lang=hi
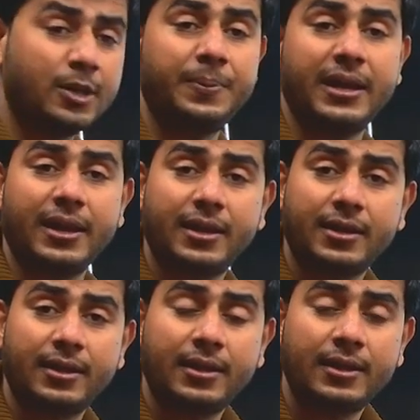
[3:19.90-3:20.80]
भी
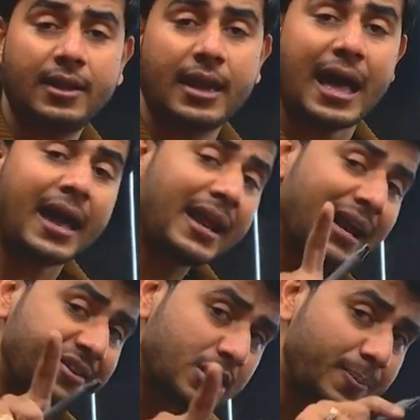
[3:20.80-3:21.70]
अगर
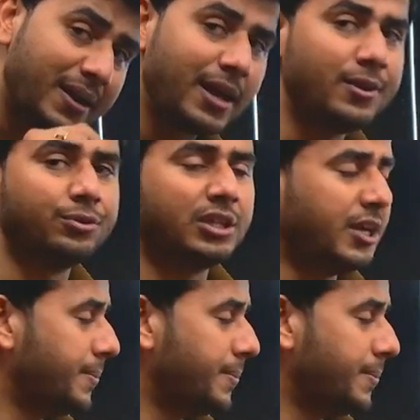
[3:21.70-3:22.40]
एडजस्टमेंट नहीं होती